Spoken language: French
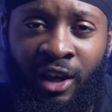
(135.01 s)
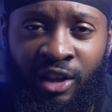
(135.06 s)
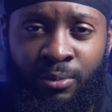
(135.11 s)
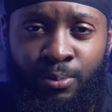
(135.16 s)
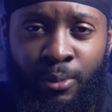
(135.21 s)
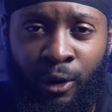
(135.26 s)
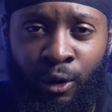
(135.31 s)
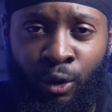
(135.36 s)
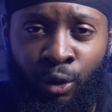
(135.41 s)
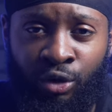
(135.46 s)

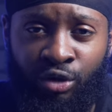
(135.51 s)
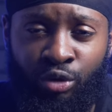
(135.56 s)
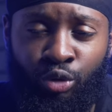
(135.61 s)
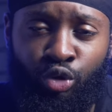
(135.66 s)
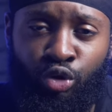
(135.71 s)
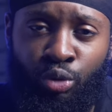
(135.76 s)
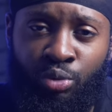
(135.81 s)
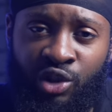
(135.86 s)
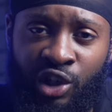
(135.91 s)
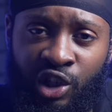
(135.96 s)
expérience,
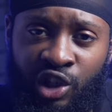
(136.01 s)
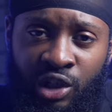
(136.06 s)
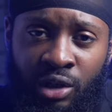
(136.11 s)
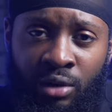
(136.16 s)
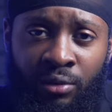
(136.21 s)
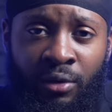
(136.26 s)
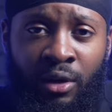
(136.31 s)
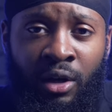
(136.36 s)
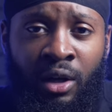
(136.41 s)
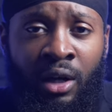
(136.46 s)
nos
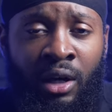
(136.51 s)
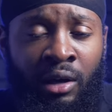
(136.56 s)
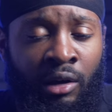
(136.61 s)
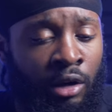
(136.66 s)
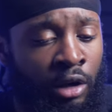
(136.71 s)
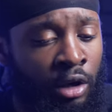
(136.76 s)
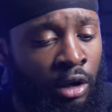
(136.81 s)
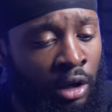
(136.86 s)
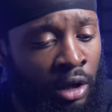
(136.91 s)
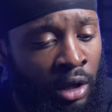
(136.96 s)
objectifs,
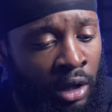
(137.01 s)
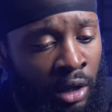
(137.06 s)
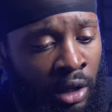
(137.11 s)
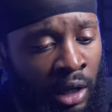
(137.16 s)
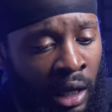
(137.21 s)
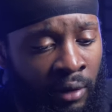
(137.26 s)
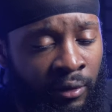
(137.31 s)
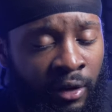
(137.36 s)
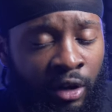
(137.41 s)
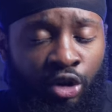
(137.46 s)

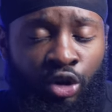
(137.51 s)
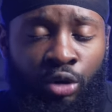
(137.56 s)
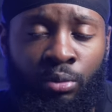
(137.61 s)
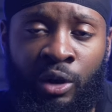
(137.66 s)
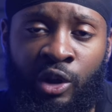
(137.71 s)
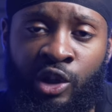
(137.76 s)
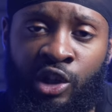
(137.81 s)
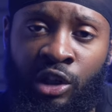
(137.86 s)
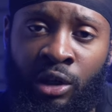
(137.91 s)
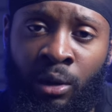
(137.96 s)
avec ce
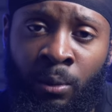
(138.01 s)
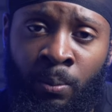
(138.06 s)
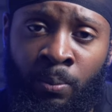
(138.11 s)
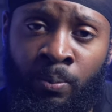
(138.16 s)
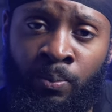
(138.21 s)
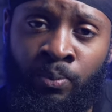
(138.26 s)
métier.